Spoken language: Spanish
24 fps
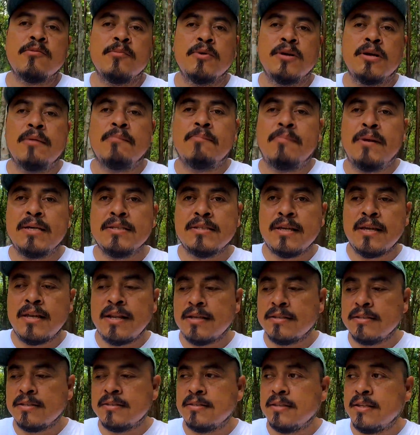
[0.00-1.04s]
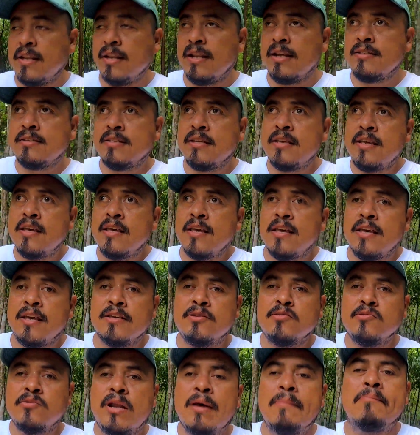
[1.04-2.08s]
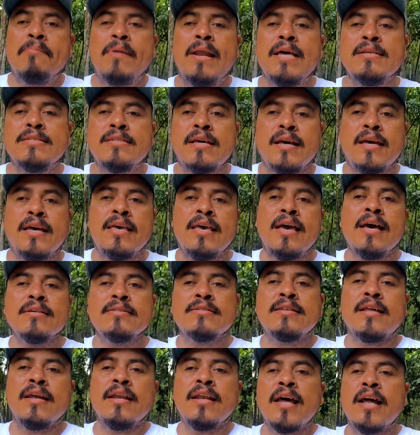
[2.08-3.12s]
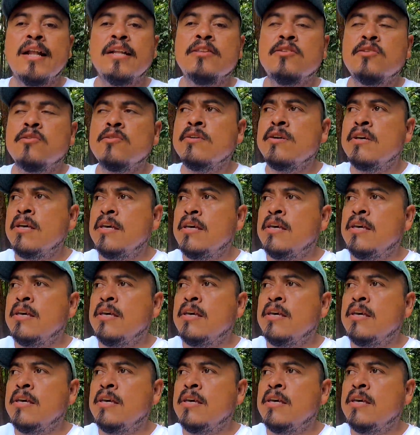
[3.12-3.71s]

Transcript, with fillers: como la Plaza de las Estelas. Es una plaza que ya está en alto